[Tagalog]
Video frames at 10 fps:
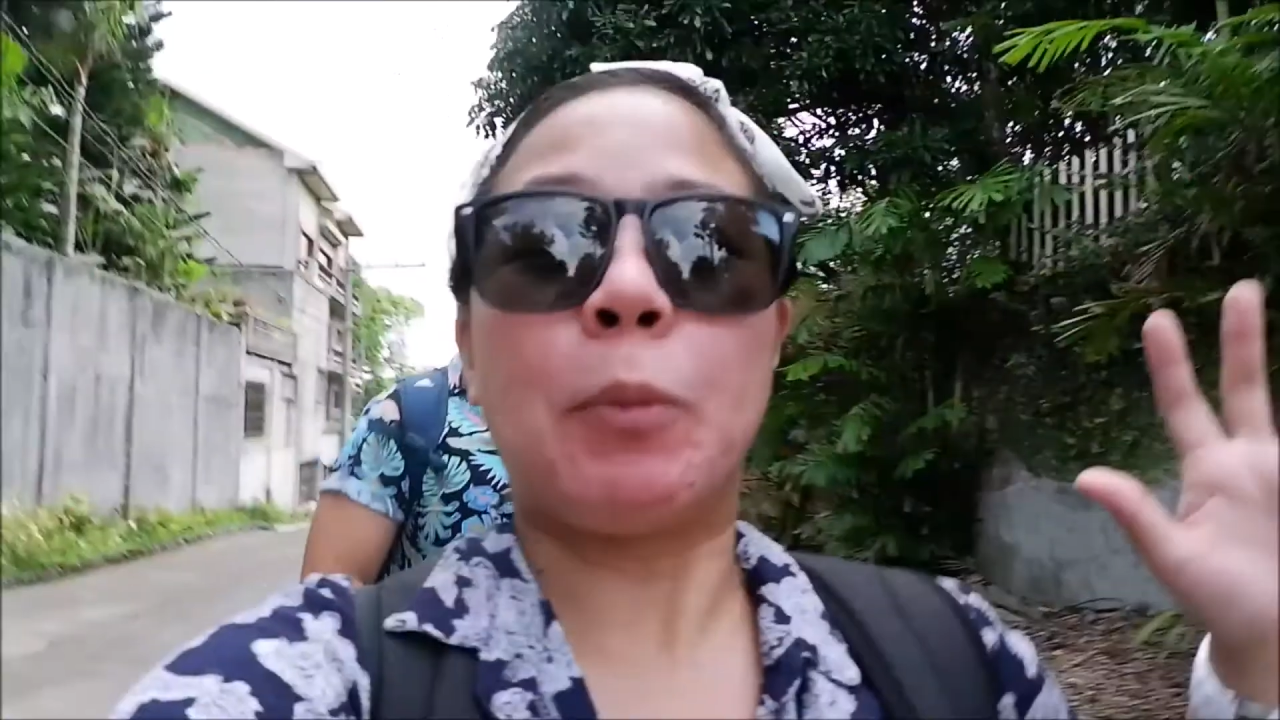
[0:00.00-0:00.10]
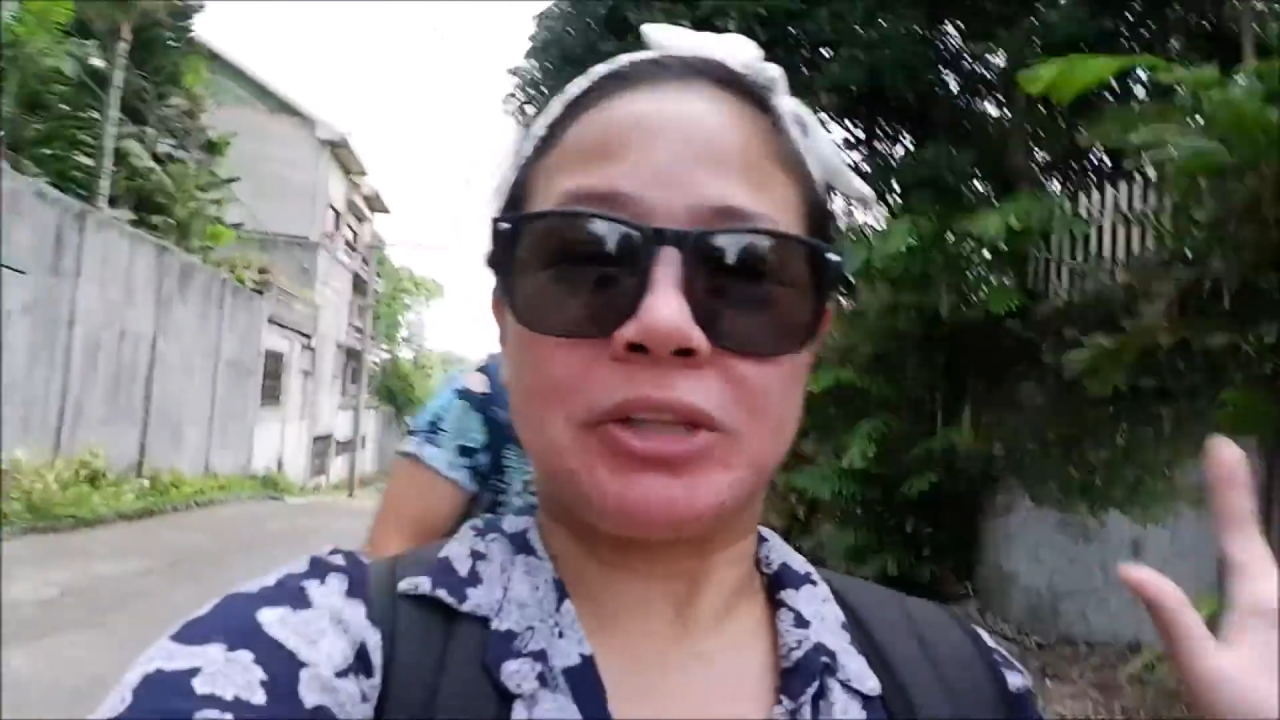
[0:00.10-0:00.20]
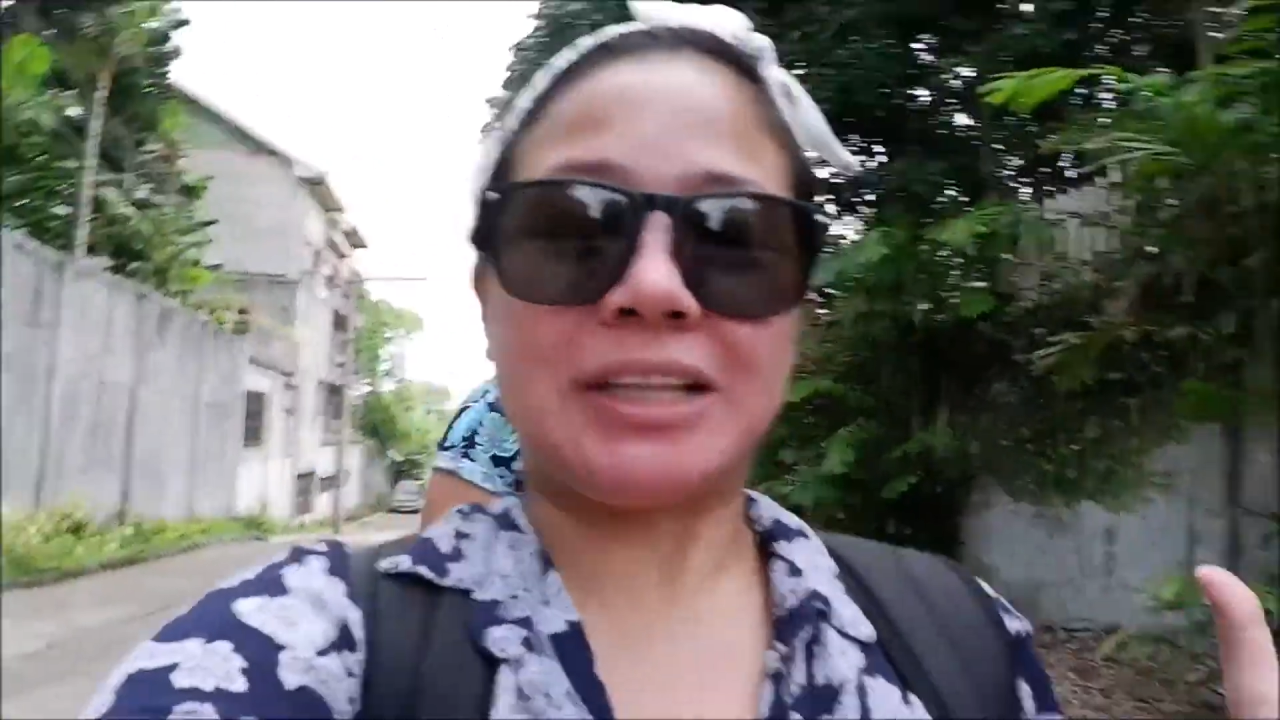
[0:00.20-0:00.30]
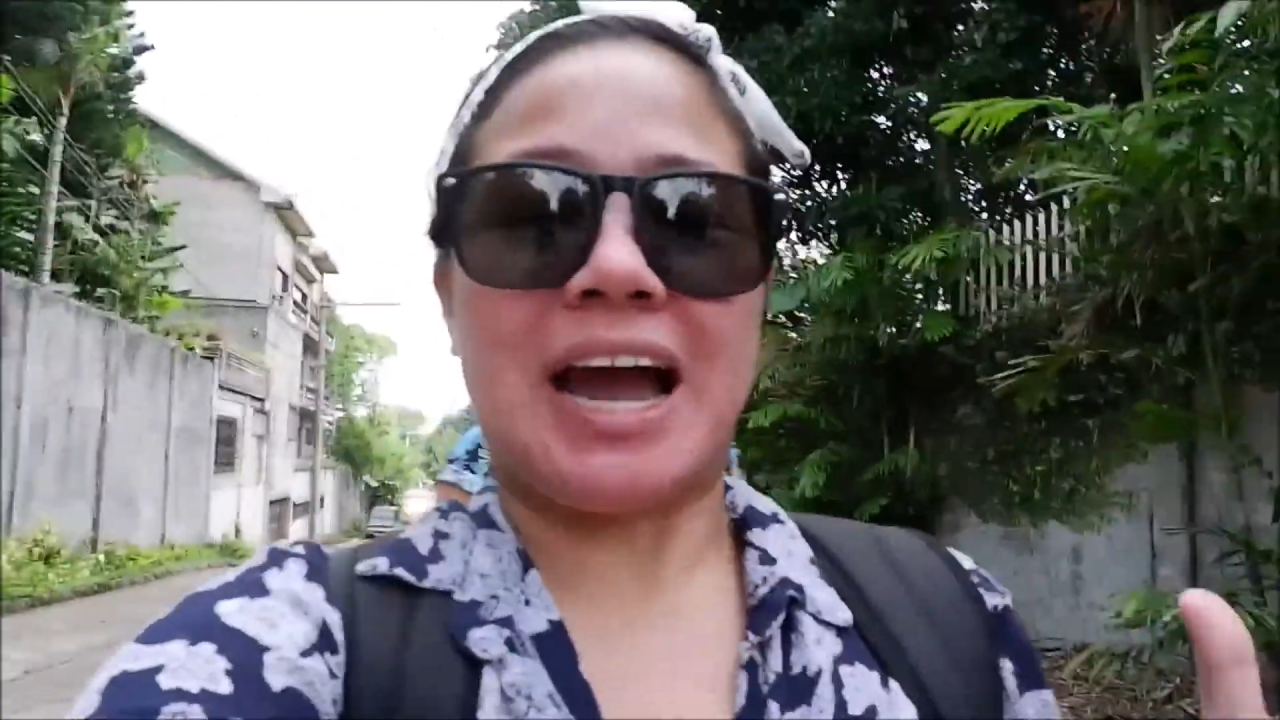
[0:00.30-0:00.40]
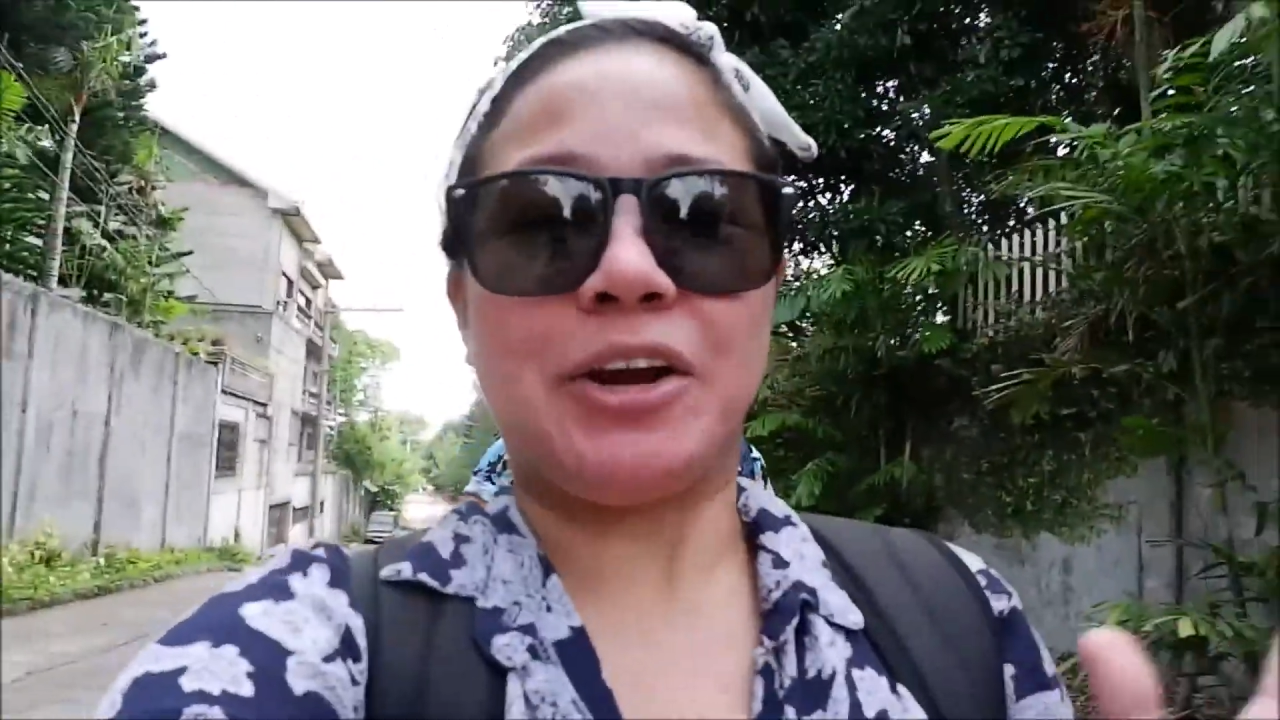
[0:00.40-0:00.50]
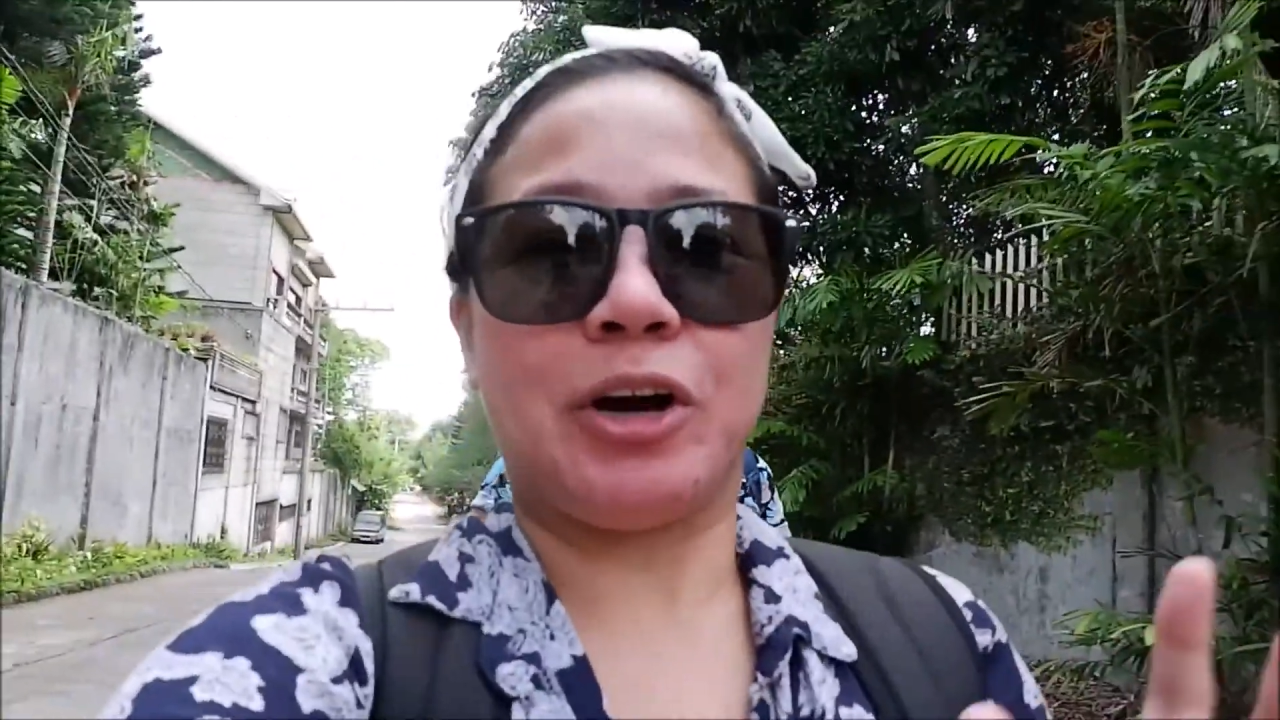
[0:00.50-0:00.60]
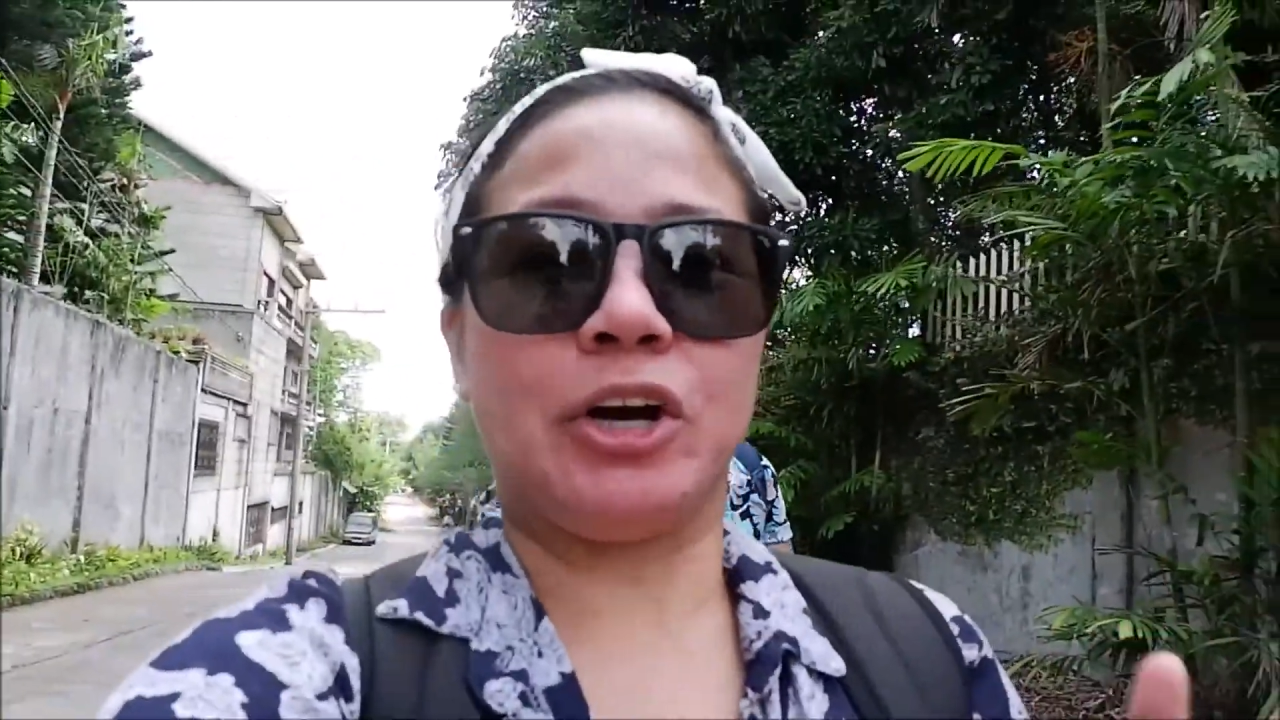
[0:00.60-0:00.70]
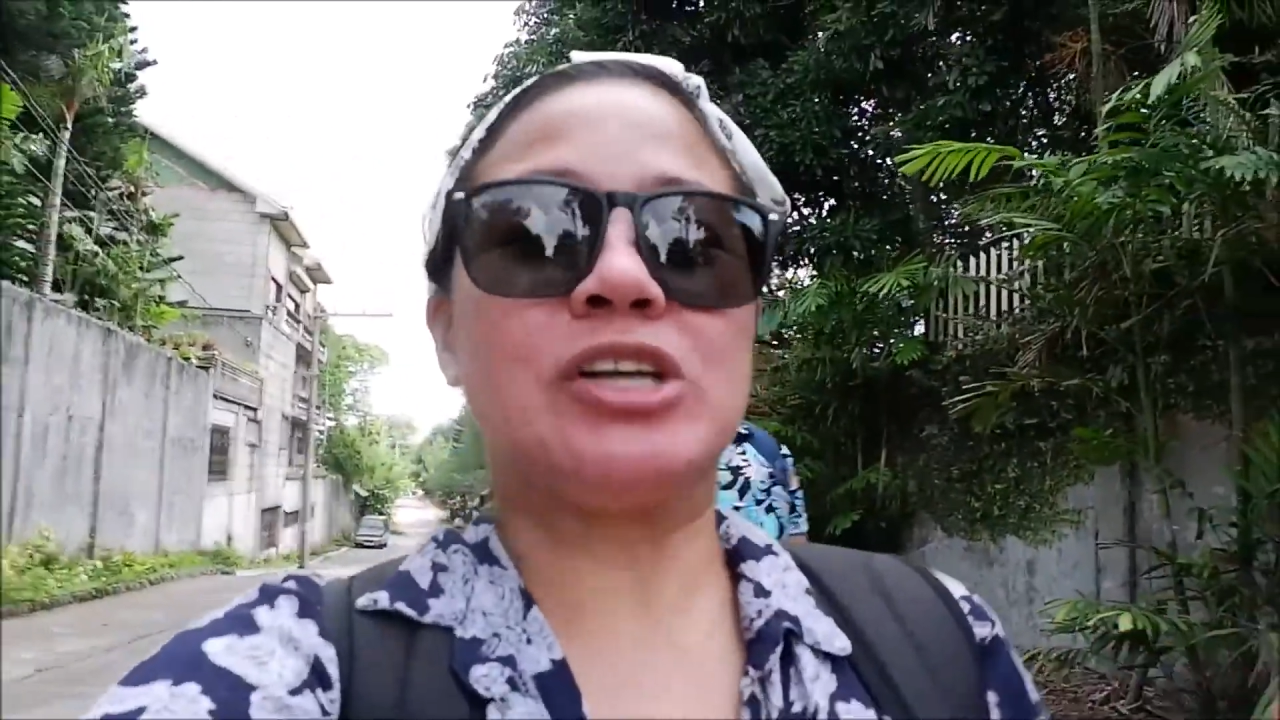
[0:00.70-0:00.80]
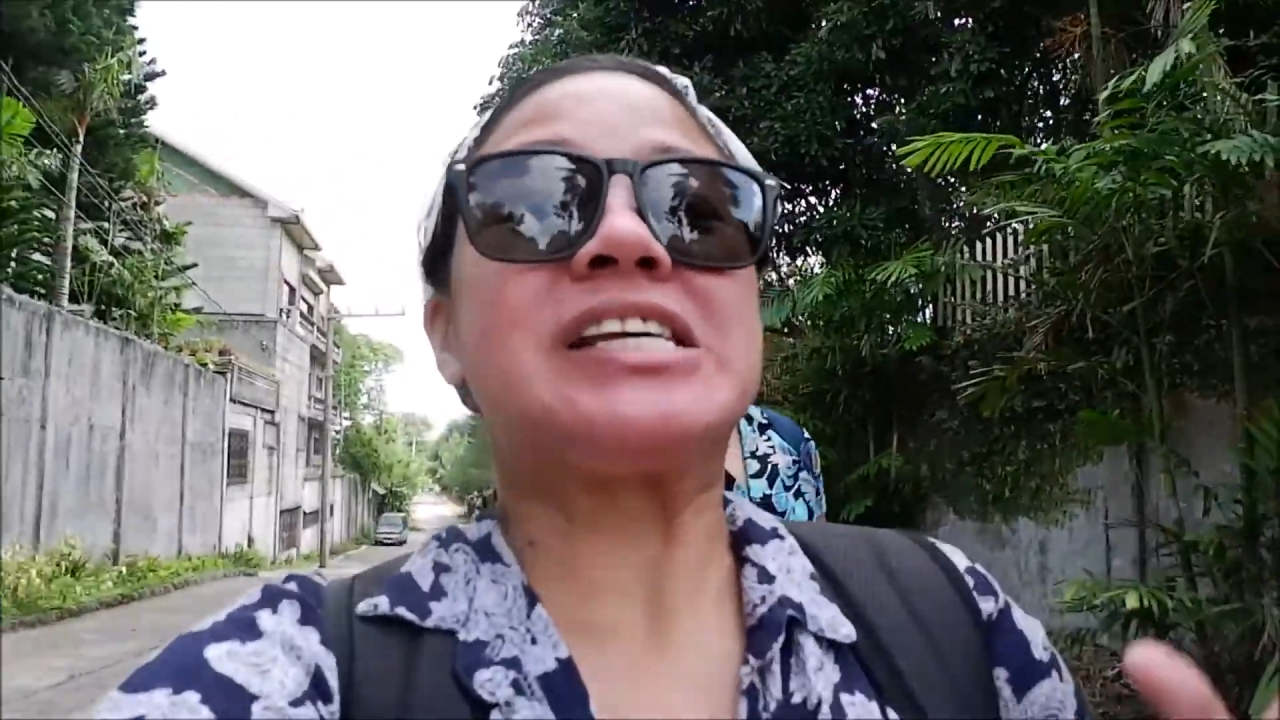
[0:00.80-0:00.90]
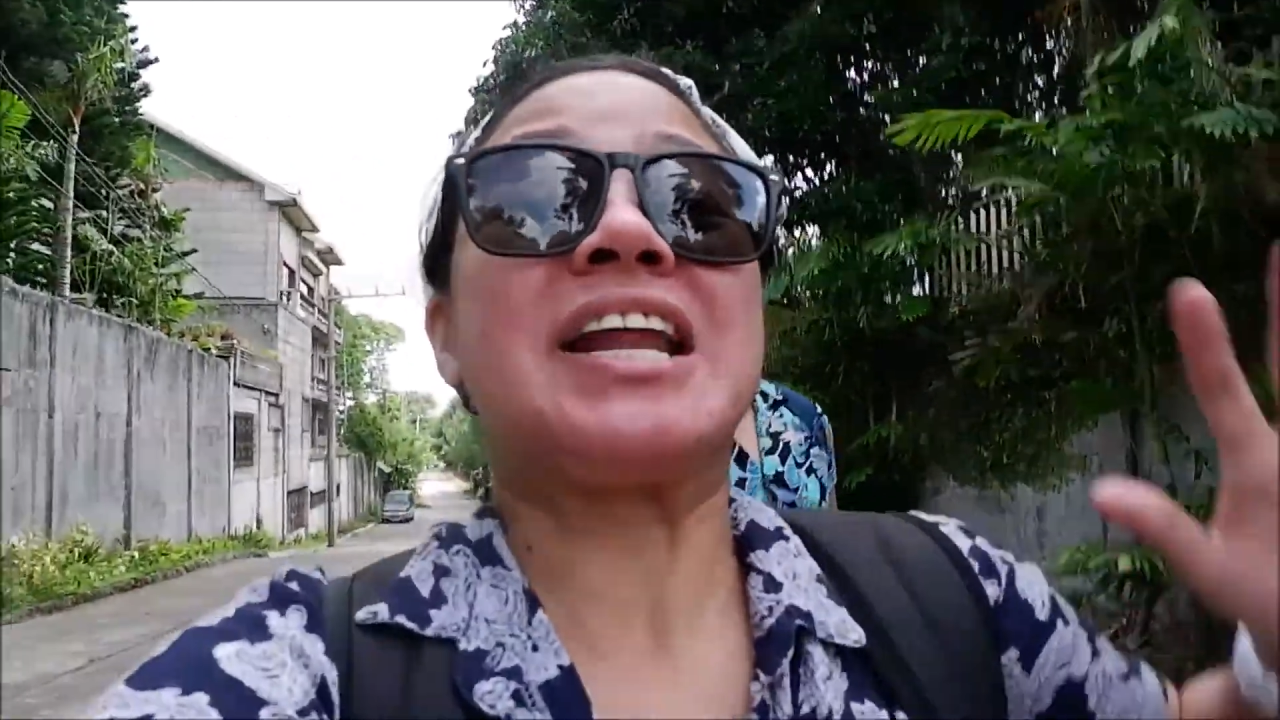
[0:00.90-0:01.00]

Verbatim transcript: Pupunta tayo ngayon